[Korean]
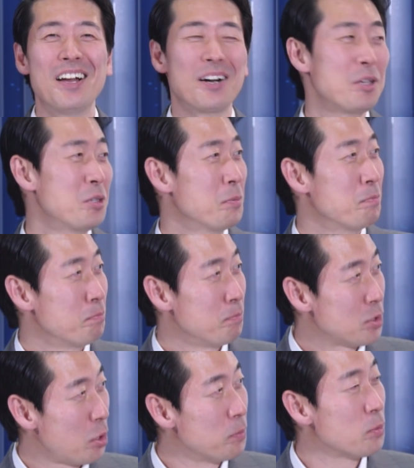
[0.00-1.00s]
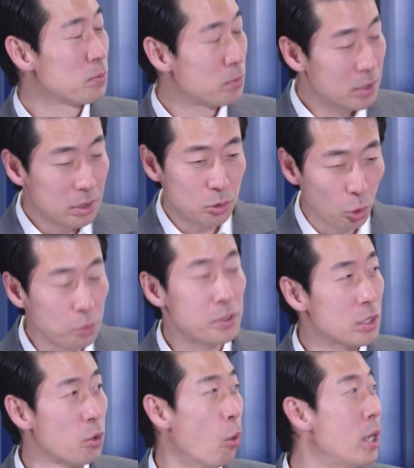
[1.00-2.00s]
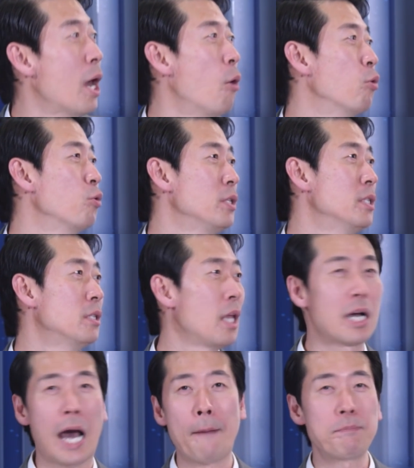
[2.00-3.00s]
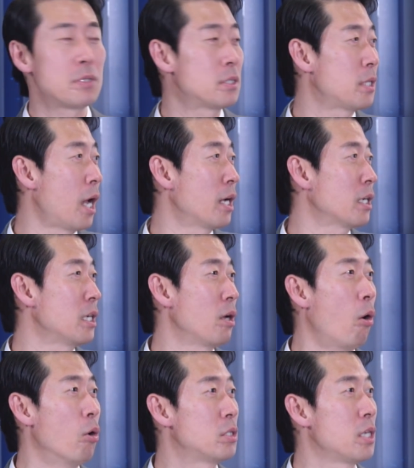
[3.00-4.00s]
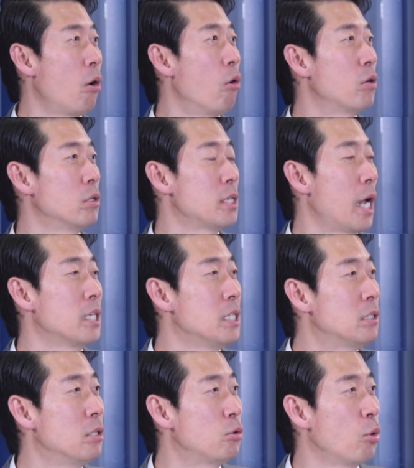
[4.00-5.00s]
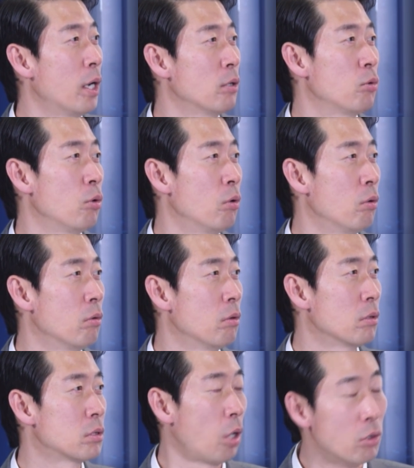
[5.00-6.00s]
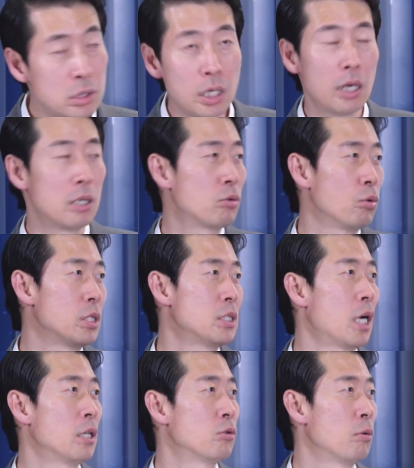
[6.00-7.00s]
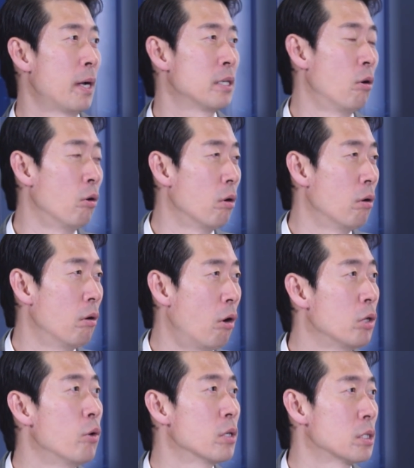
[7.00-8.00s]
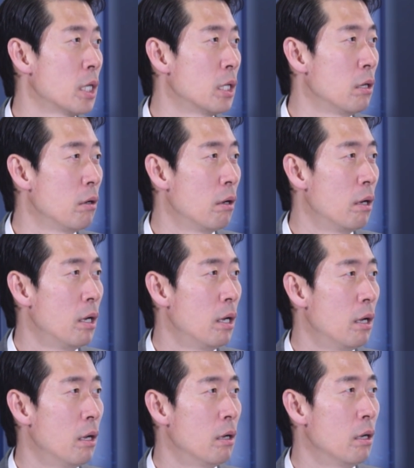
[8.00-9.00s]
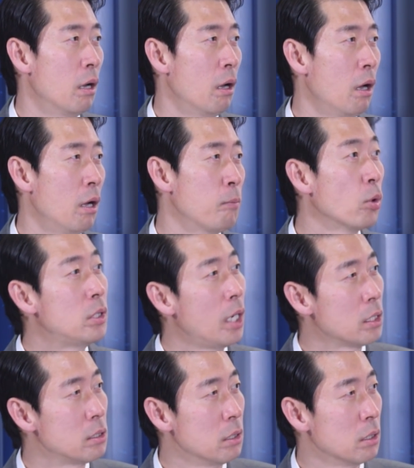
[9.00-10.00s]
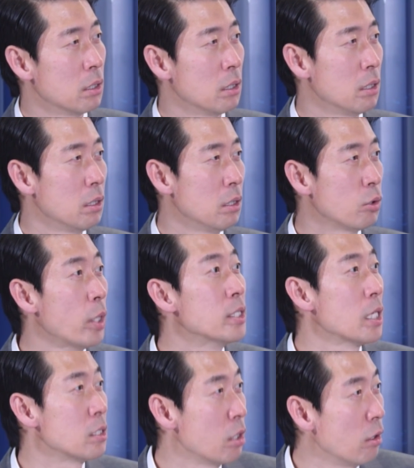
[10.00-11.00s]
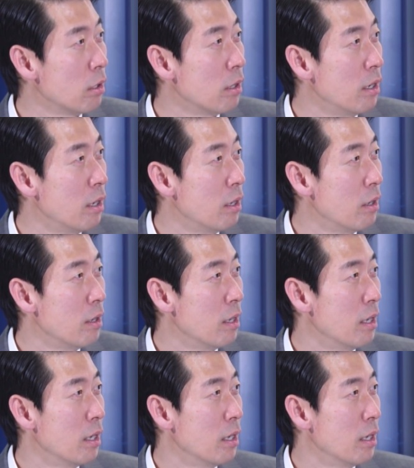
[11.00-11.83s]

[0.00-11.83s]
그래도 좀 조금씩 이제 올라오고 있는데 어. 갑자기 어. 제 엊그제 한 이틀 동안 또 아, 전체 또 시장이 또 많이 어, 려워졌잖아요 아, 맞아요, 맞아요, 맞아요. 아 모트렉스. 이 괜찮죠? 모트렉스 한번